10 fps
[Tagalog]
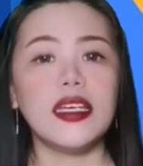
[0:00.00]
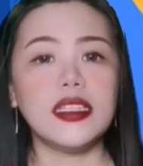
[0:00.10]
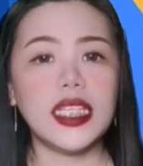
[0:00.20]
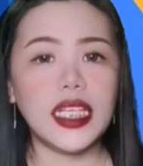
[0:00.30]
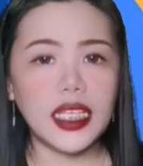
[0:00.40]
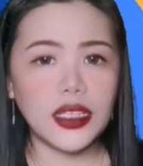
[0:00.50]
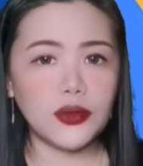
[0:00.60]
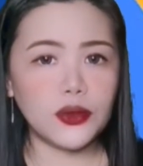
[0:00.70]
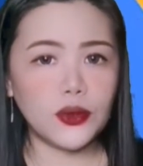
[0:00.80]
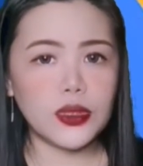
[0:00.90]
nilagay
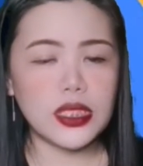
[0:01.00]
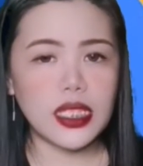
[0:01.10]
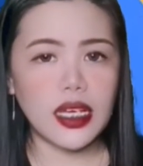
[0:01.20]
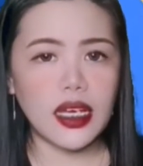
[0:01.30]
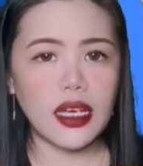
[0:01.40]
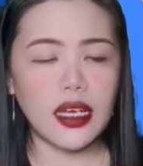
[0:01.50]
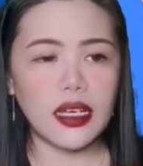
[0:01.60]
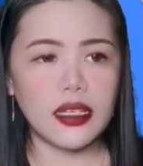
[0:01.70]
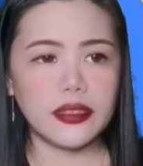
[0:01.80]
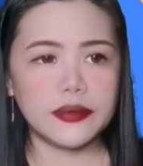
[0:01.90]
nyo doon sa
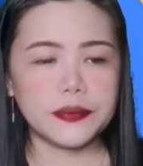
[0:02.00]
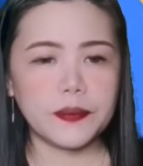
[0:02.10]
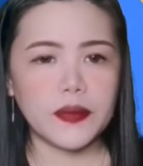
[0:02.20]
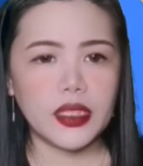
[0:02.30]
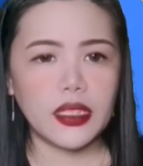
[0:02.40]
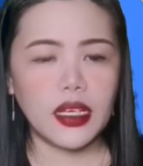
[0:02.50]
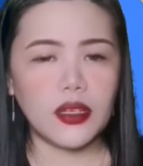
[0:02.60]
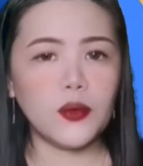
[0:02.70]
uh,